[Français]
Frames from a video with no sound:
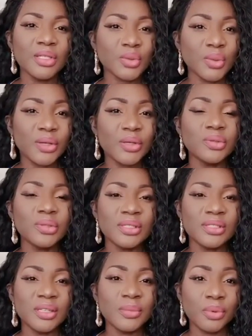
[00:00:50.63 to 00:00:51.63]
soit
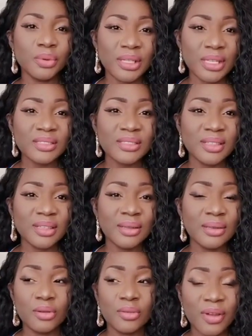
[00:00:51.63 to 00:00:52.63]
utilisé pour
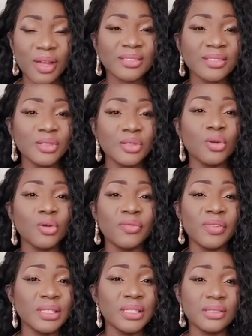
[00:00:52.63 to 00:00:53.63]
tester le vaccin du
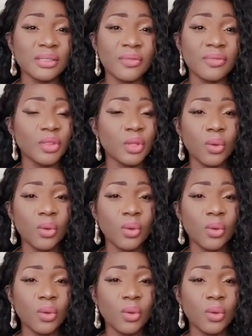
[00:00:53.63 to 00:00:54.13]
Covid-19.